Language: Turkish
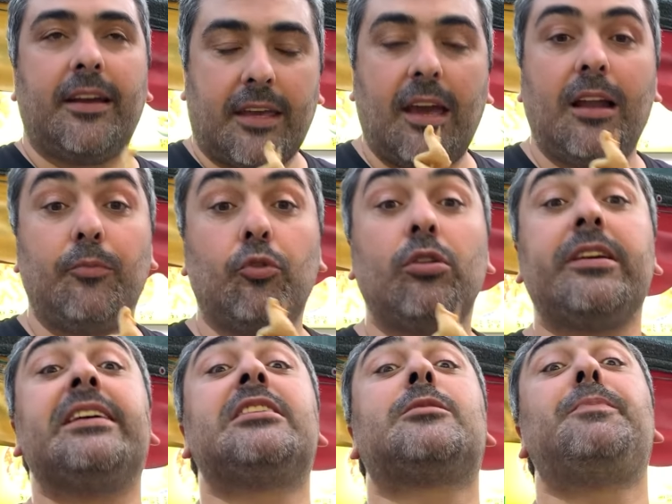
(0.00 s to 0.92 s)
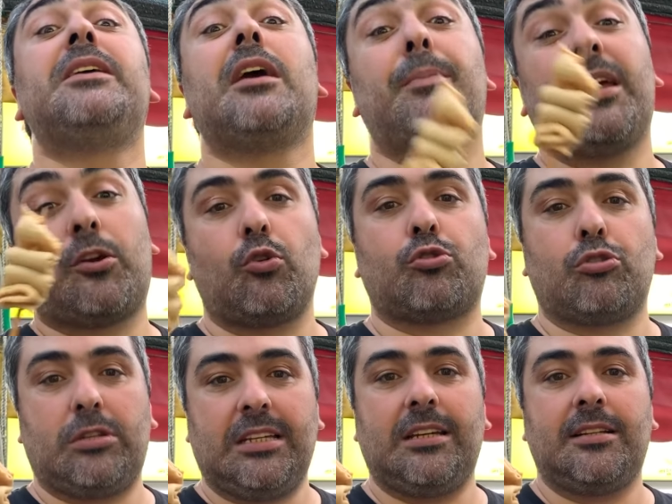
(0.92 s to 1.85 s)
gelmiyor. Hiçbir yemek
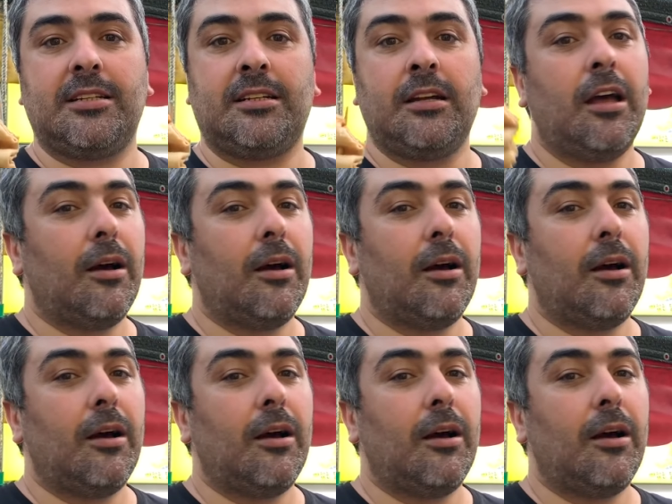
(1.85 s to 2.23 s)
kötü değildir.